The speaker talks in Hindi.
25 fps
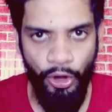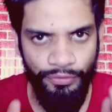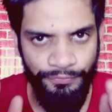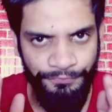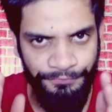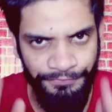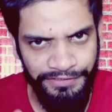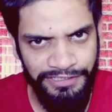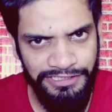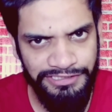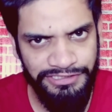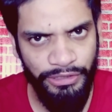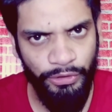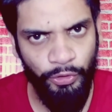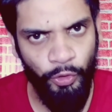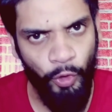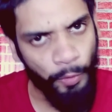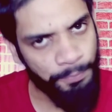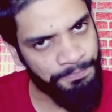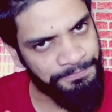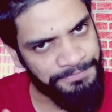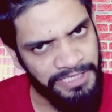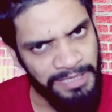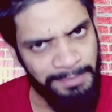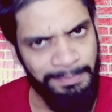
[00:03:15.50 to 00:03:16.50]
और फिर इसे
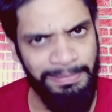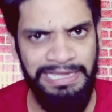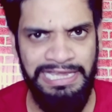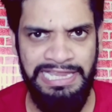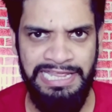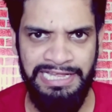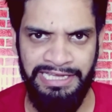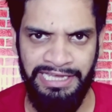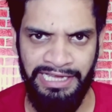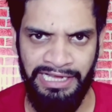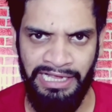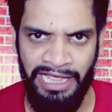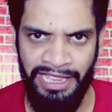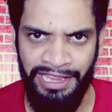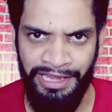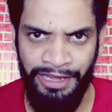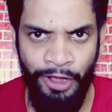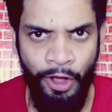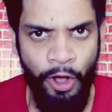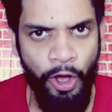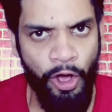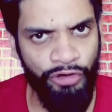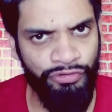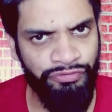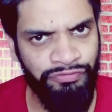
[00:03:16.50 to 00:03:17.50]
कोपचे में लेके गए
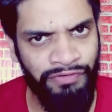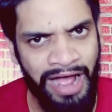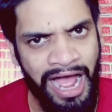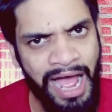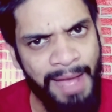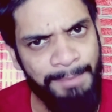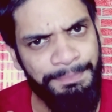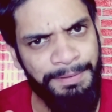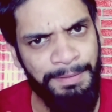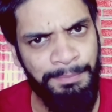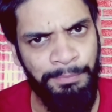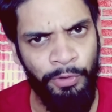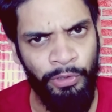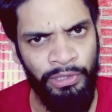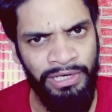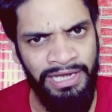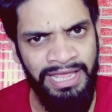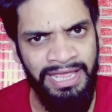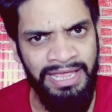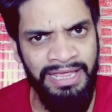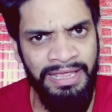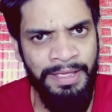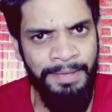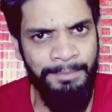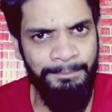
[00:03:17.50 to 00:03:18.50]
और वहां पे
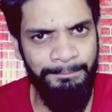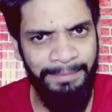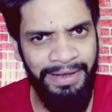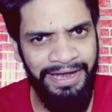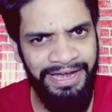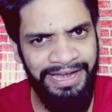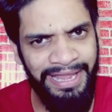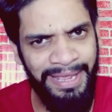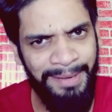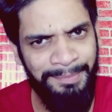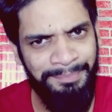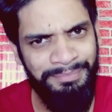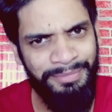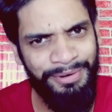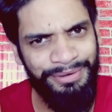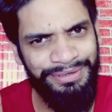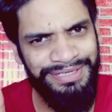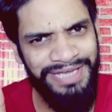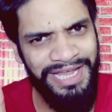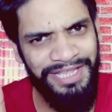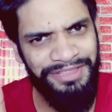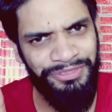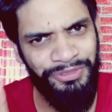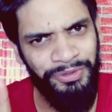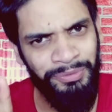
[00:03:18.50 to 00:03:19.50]
बोले बेटे
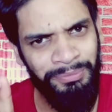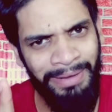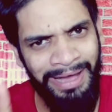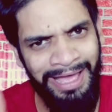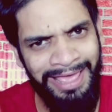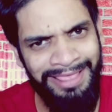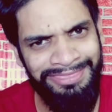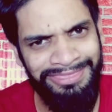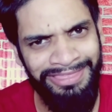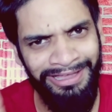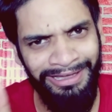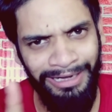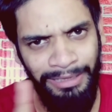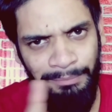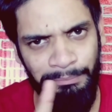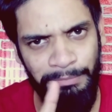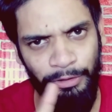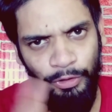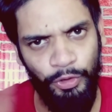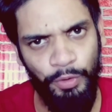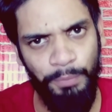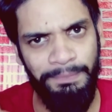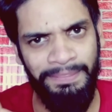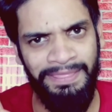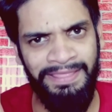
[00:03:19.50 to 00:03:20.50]
मुझे तुम्हारी शकल
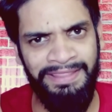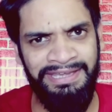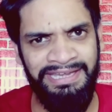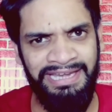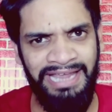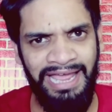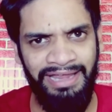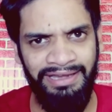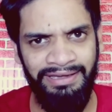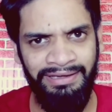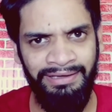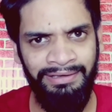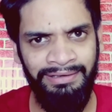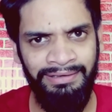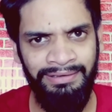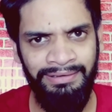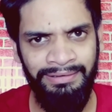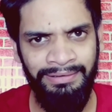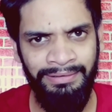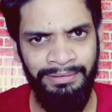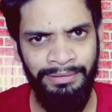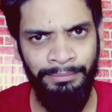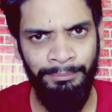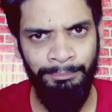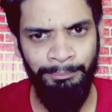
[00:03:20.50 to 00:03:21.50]
बिल्कुल पसंद नहीं आई
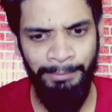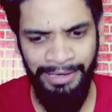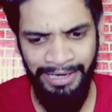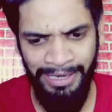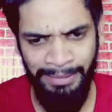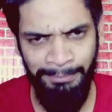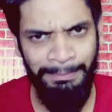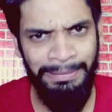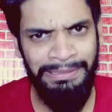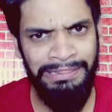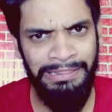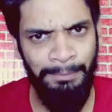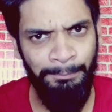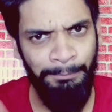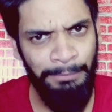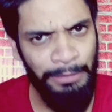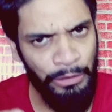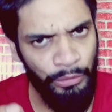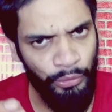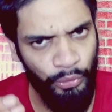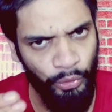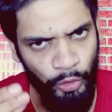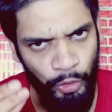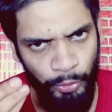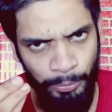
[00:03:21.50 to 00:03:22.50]
बेटे मतलब
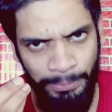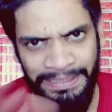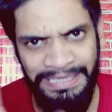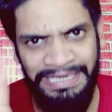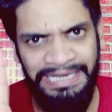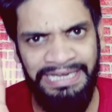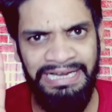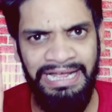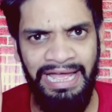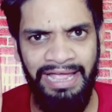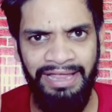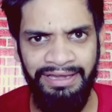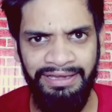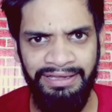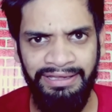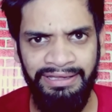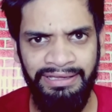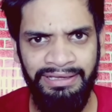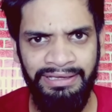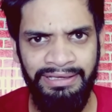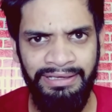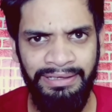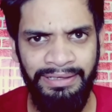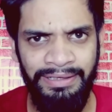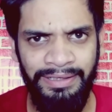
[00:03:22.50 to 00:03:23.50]
बिल्कुल भी नहीं आई
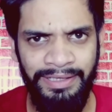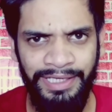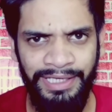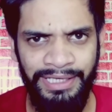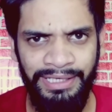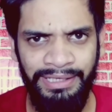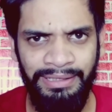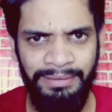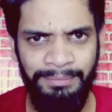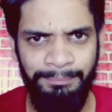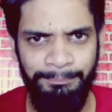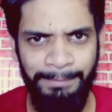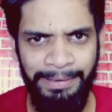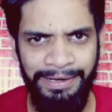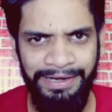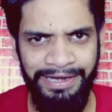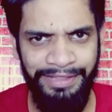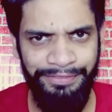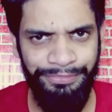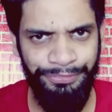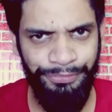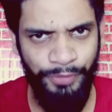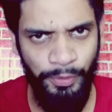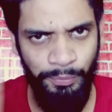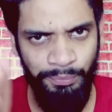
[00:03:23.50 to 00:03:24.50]

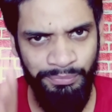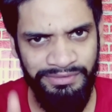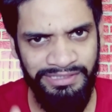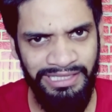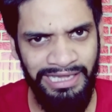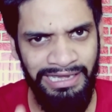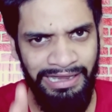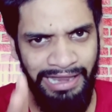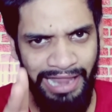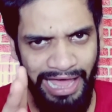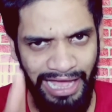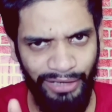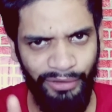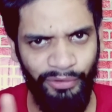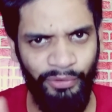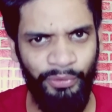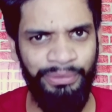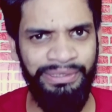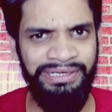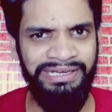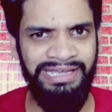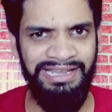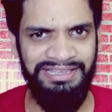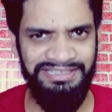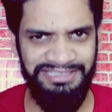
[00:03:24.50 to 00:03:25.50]
बेटे तुमसे लाख
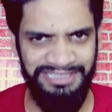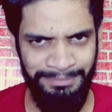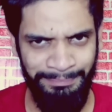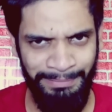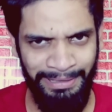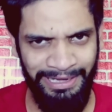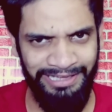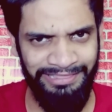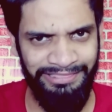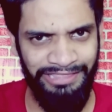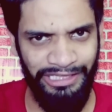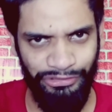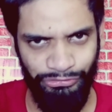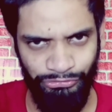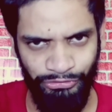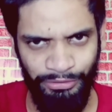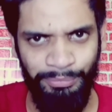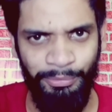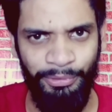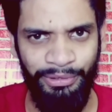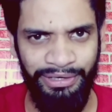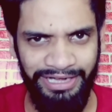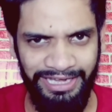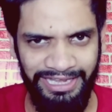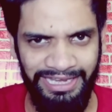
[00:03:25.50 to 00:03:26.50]
गुनी अच्छी मेरी दसवीं
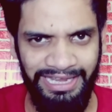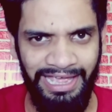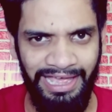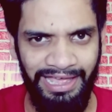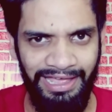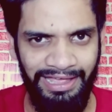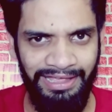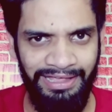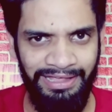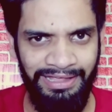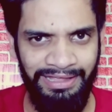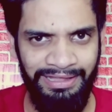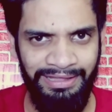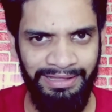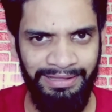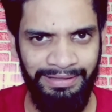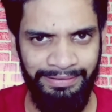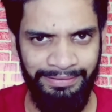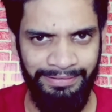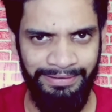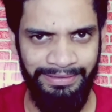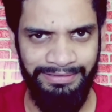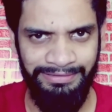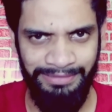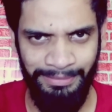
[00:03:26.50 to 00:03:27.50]
मुंडी है
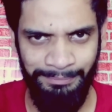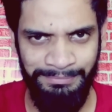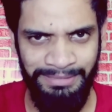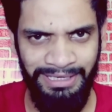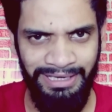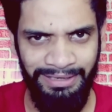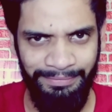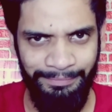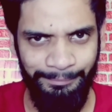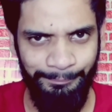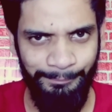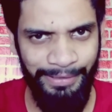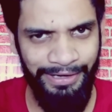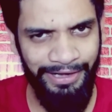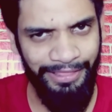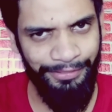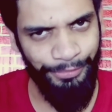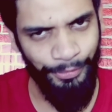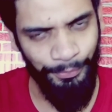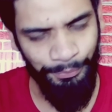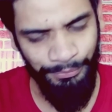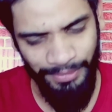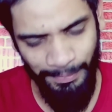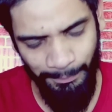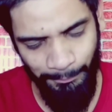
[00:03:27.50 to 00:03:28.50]
समझे बेटे
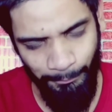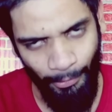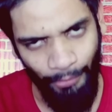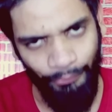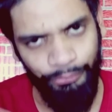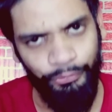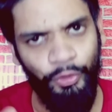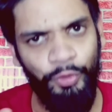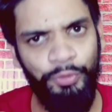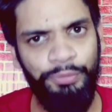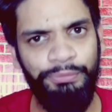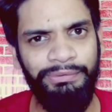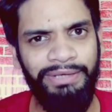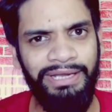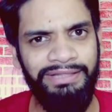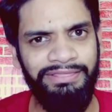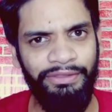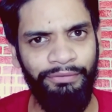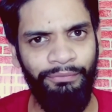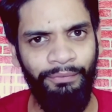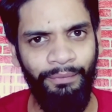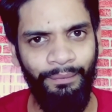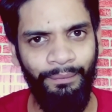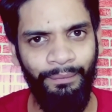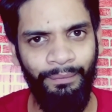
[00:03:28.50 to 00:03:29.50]
तुमसे बहुत खूबसूरत
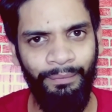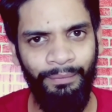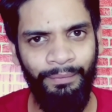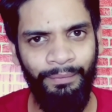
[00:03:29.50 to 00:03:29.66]
है वो